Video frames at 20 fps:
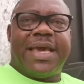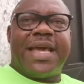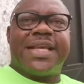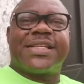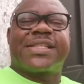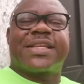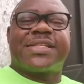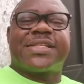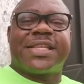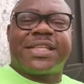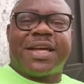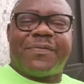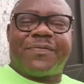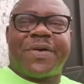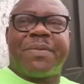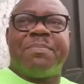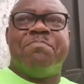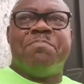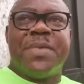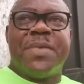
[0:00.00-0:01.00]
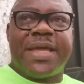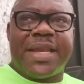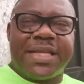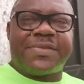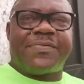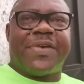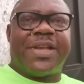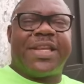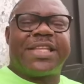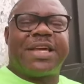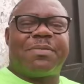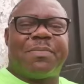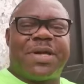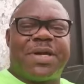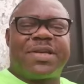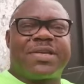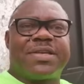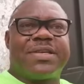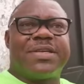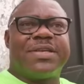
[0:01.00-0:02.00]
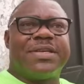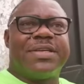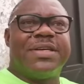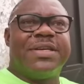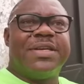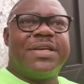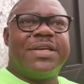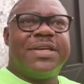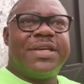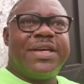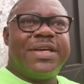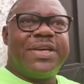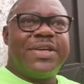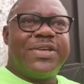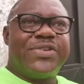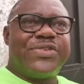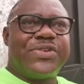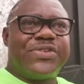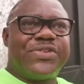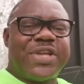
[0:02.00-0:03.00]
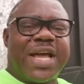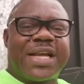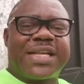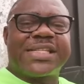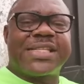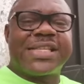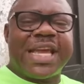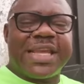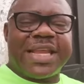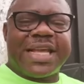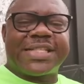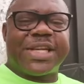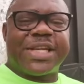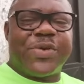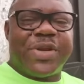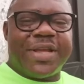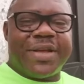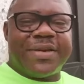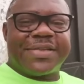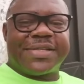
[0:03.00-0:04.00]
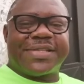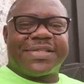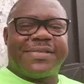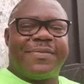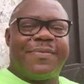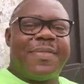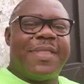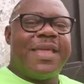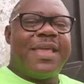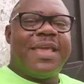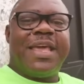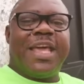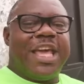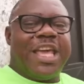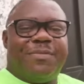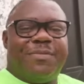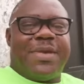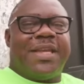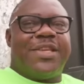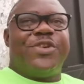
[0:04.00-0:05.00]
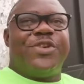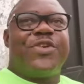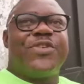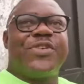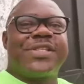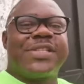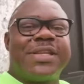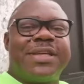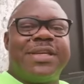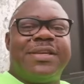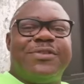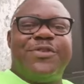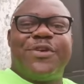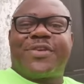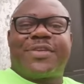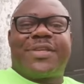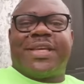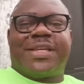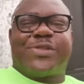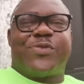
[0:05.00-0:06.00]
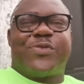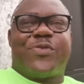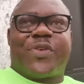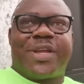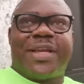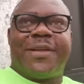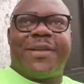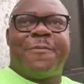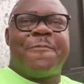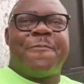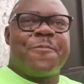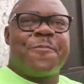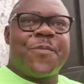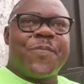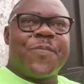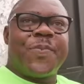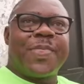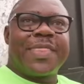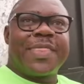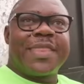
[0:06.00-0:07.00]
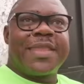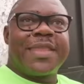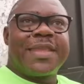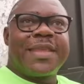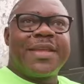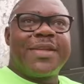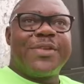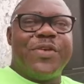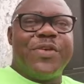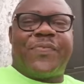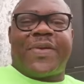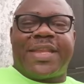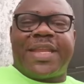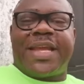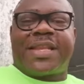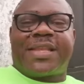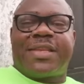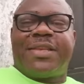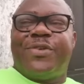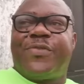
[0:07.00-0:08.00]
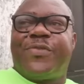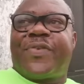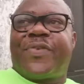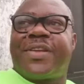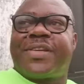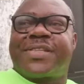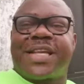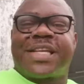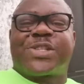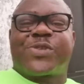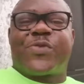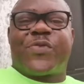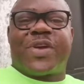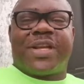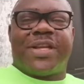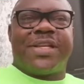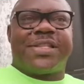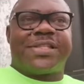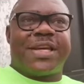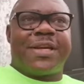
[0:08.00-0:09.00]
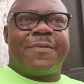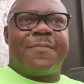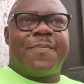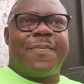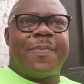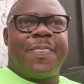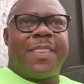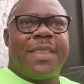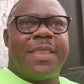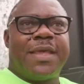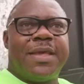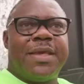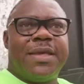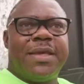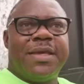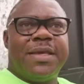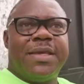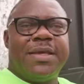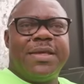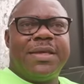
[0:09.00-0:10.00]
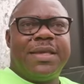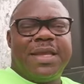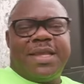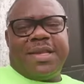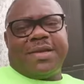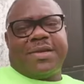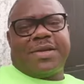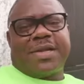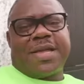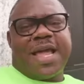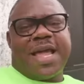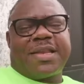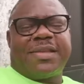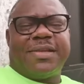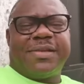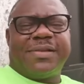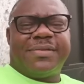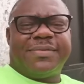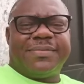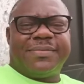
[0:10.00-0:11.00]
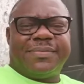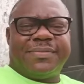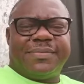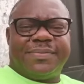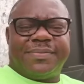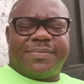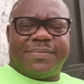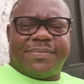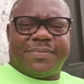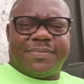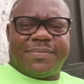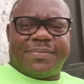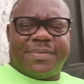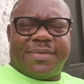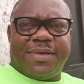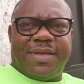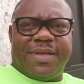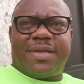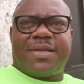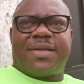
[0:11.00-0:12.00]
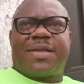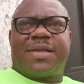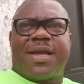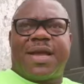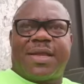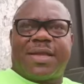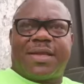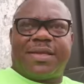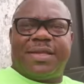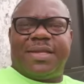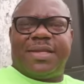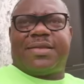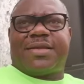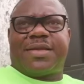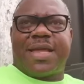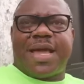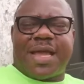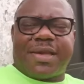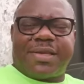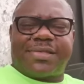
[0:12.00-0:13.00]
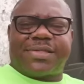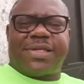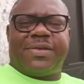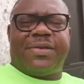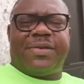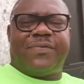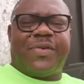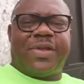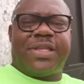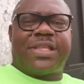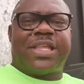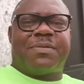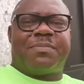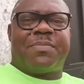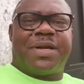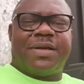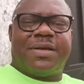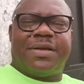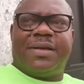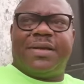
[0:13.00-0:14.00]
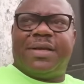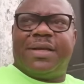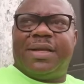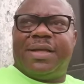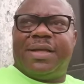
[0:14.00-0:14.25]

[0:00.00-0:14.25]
Est-ce que cet enfant mérite véritablement que j'accède à sa doléance et eh bien Dieu aussi, Dieu qui est souverain, du fait, du fait de sa souveraineté, il regarde. Il regarde, il regarde si véritablement